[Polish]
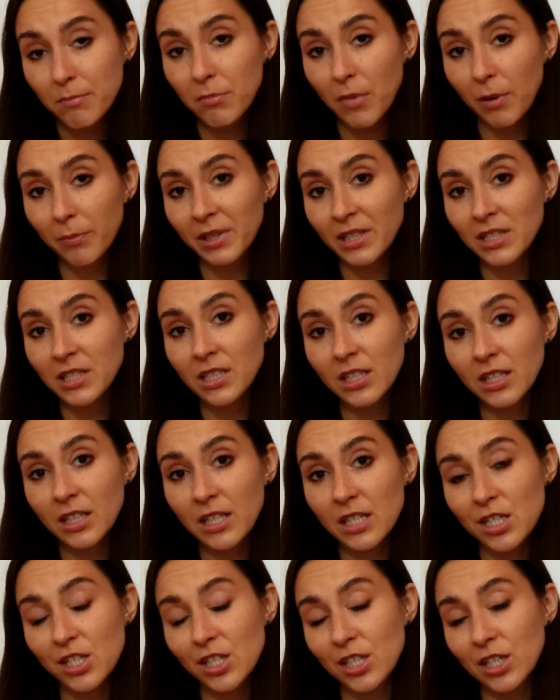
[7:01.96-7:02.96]
Mam
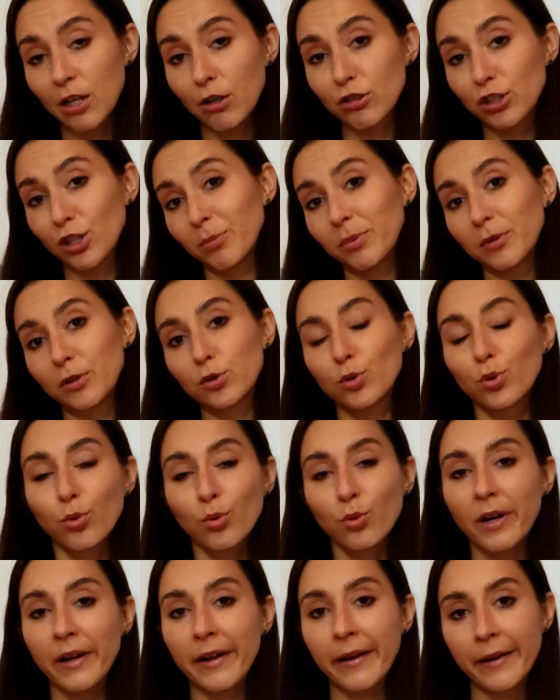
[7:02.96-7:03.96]
nadzieję, że osoby,
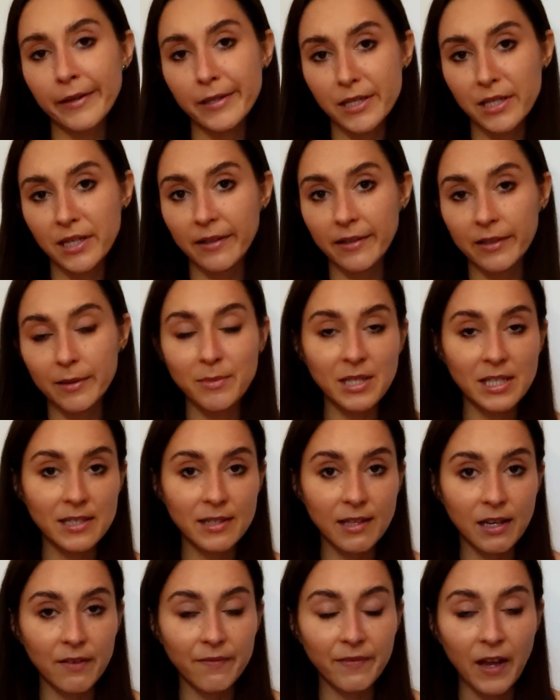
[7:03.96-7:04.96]
które się nad tym
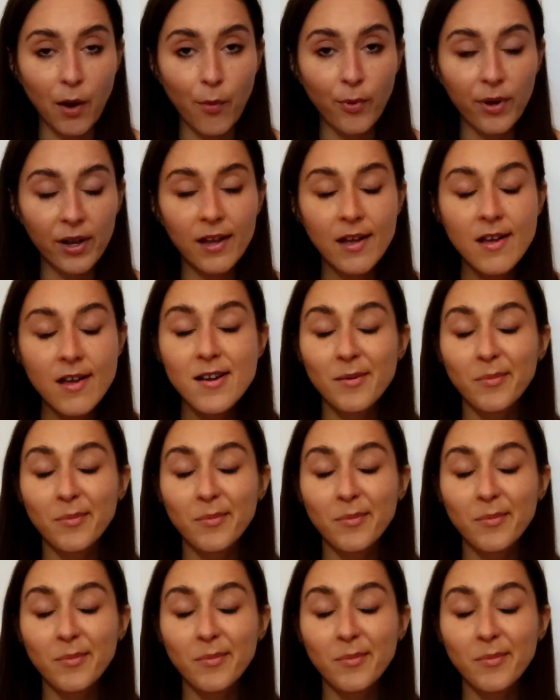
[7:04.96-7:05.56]
zastanawiały,